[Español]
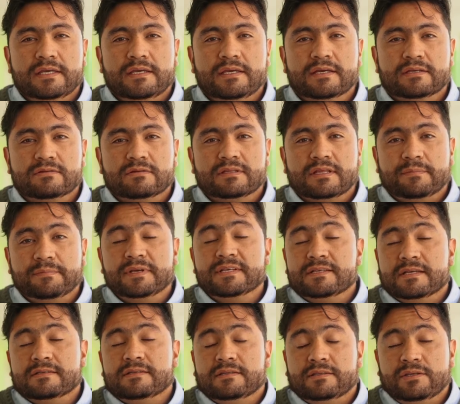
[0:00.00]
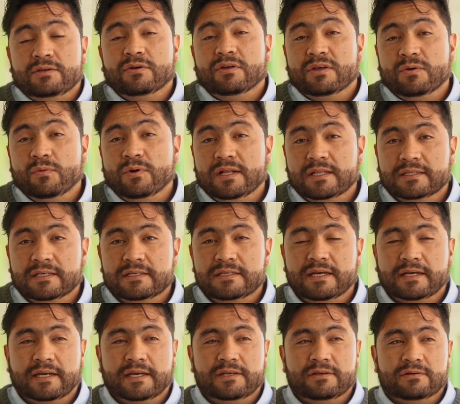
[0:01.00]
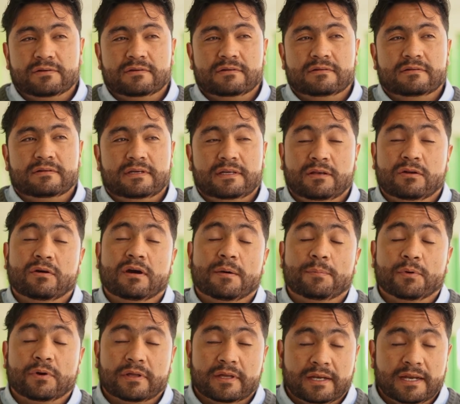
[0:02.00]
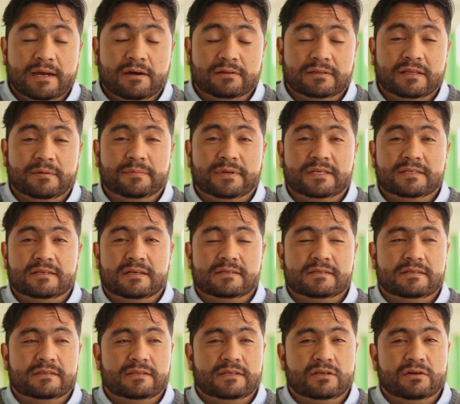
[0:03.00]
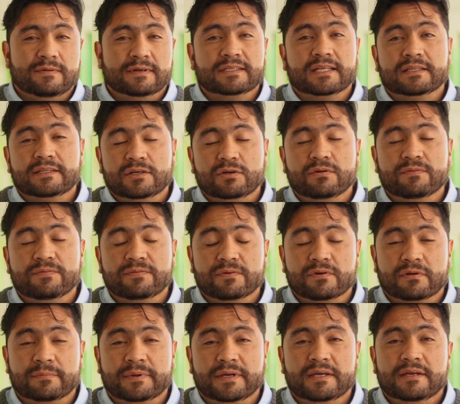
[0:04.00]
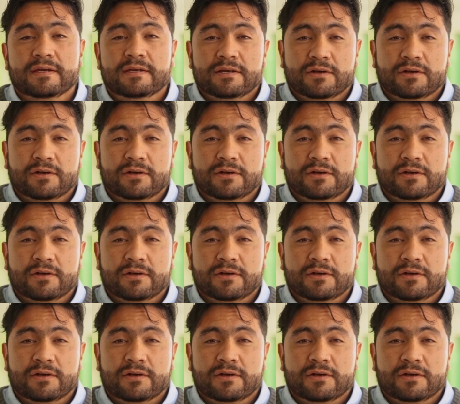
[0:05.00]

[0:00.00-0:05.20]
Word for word: y eso también se ha sentido de vuelta, ya que yo y los apoderados también se han sentido bastante conforme